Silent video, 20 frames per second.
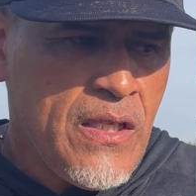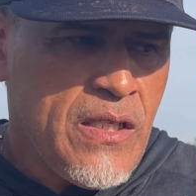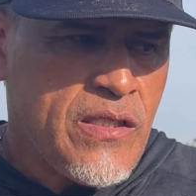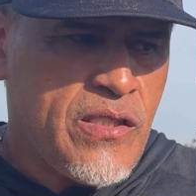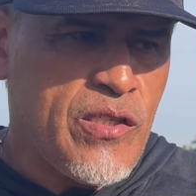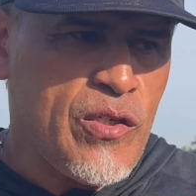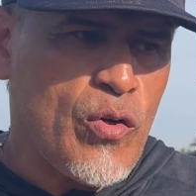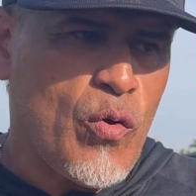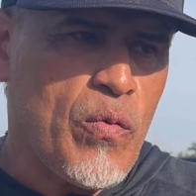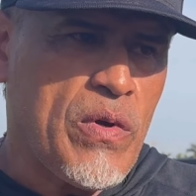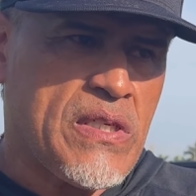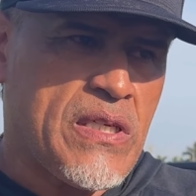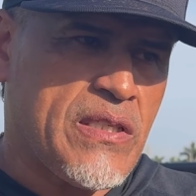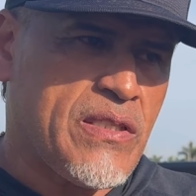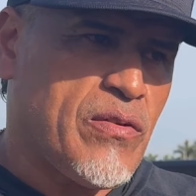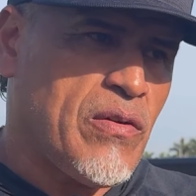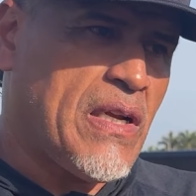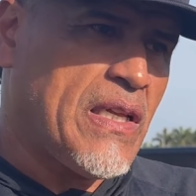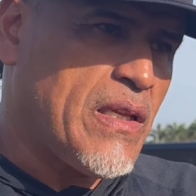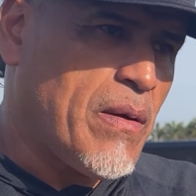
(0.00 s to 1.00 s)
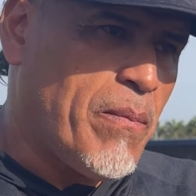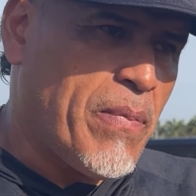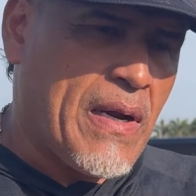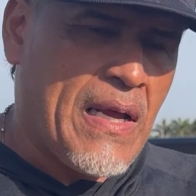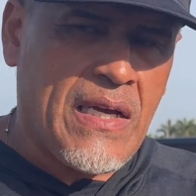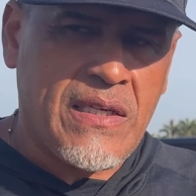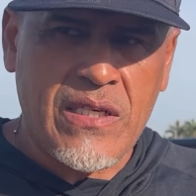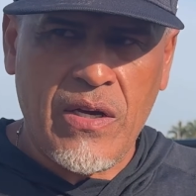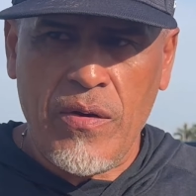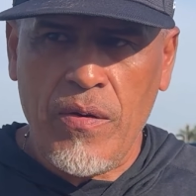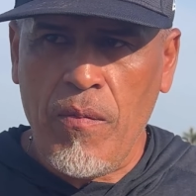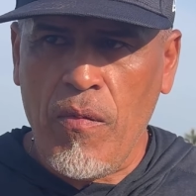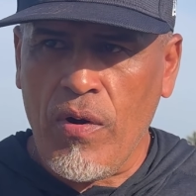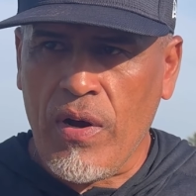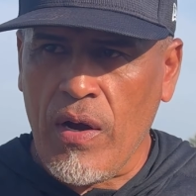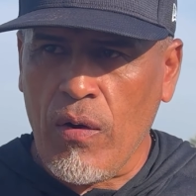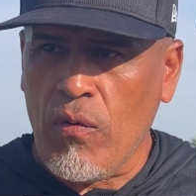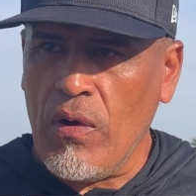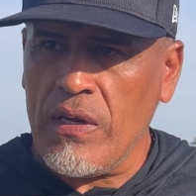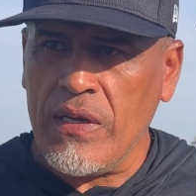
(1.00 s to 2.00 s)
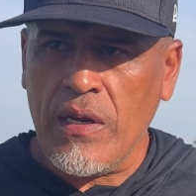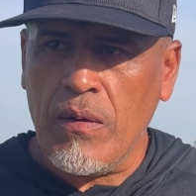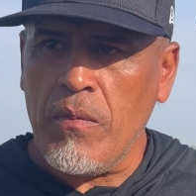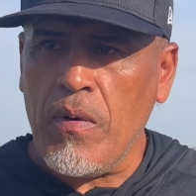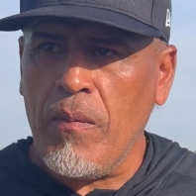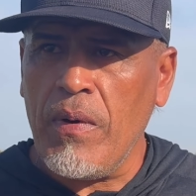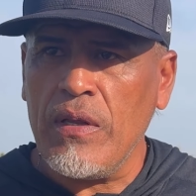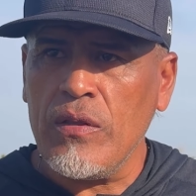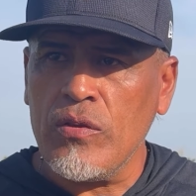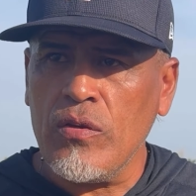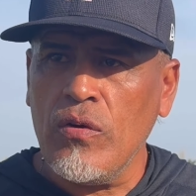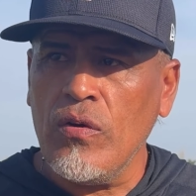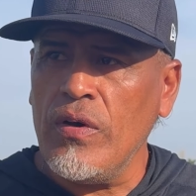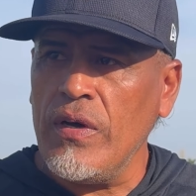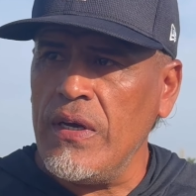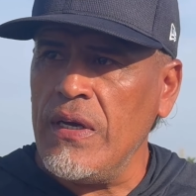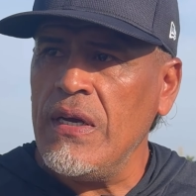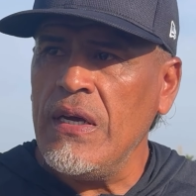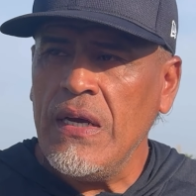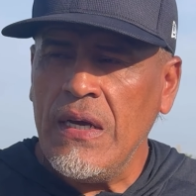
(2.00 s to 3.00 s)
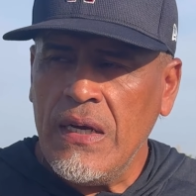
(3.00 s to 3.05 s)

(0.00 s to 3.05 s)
si no hubiese sido en la temporada, sabíamos que cualquier momento de,